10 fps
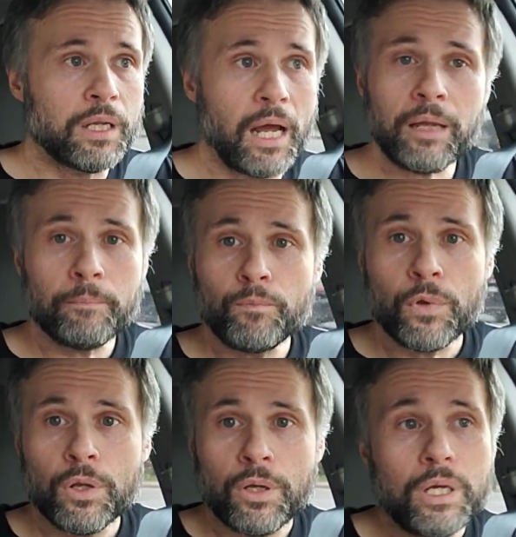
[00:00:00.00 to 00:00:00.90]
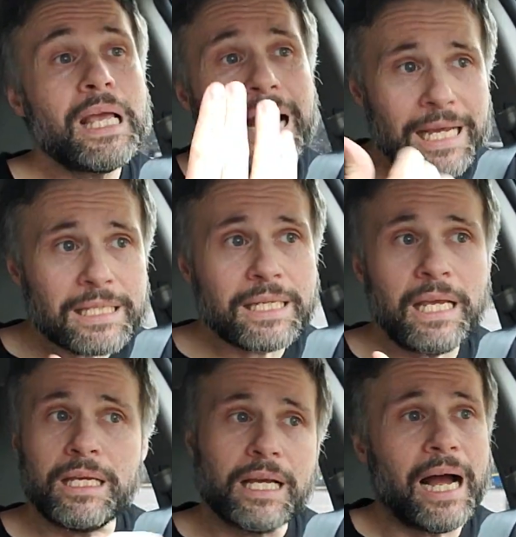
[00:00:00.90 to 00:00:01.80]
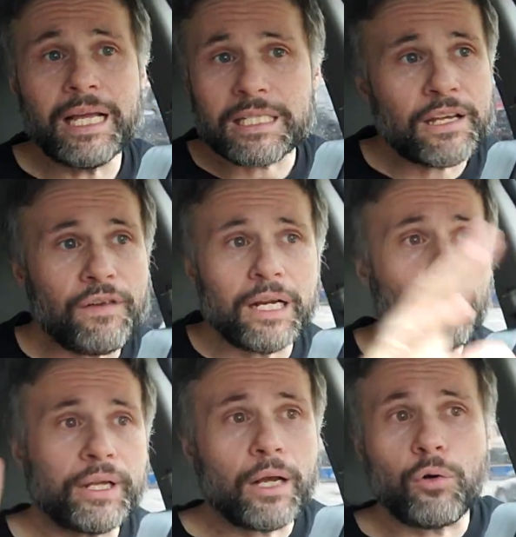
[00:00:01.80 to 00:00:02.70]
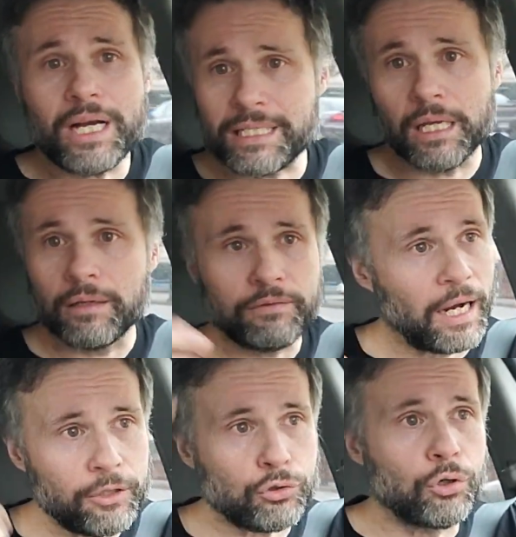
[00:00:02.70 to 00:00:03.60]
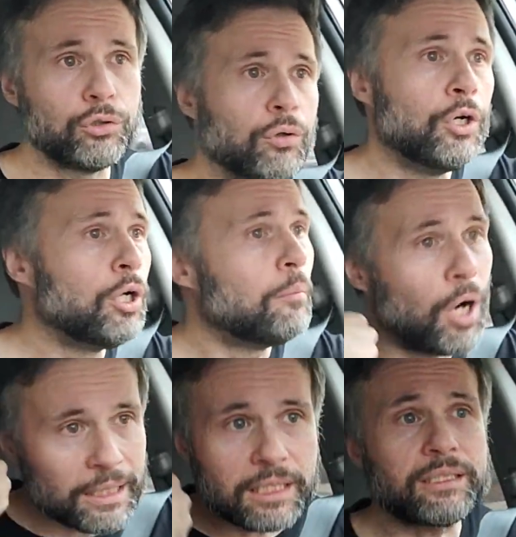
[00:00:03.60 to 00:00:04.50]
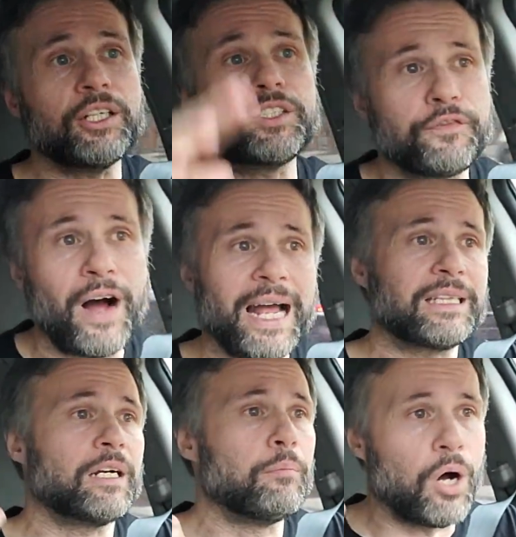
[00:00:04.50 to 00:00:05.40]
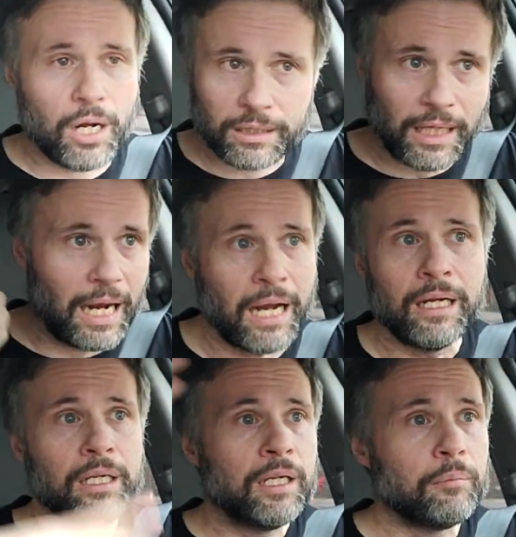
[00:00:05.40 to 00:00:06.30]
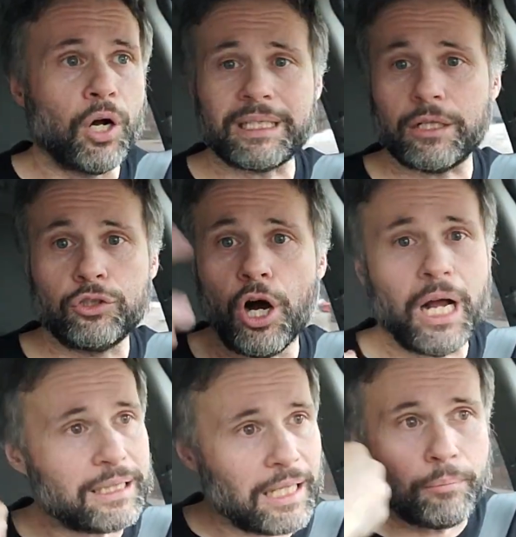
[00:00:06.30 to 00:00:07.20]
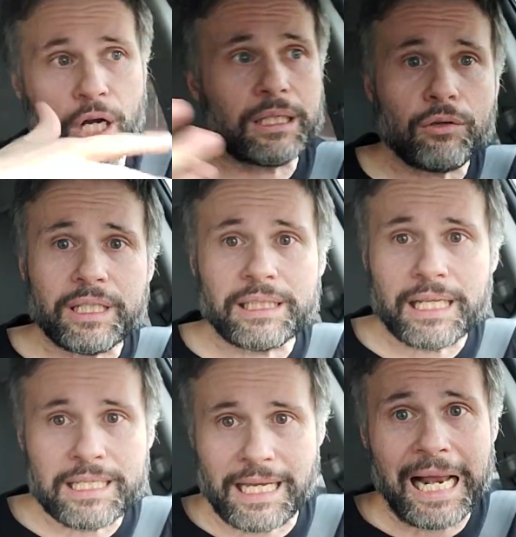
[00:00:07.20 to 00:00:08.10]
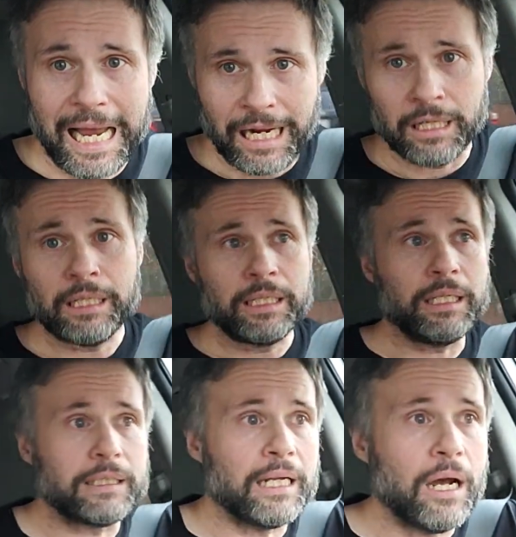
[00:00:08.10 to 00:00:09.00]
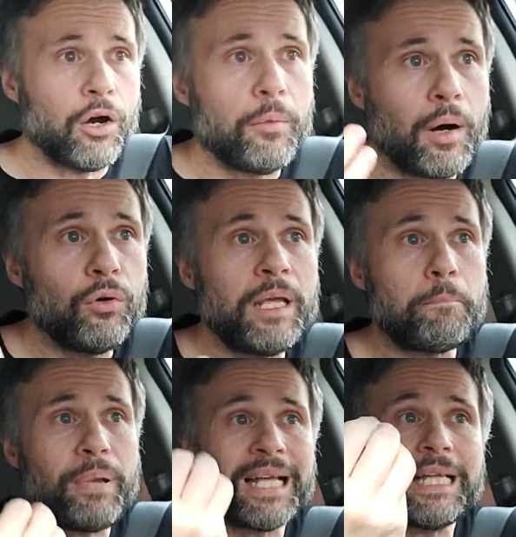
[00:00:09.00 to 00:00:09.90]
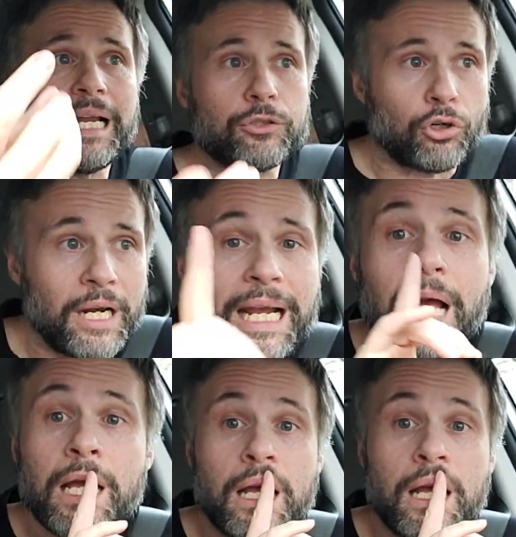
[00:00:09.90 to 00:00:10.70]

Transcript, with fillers: né? E aí sim, aí sim vale qualquer coisa, vale tudo. Bota Street Fighter, bota, bota Dota, bota o que você quiser lá, entendeu? É uma Olimpíada Eletrônica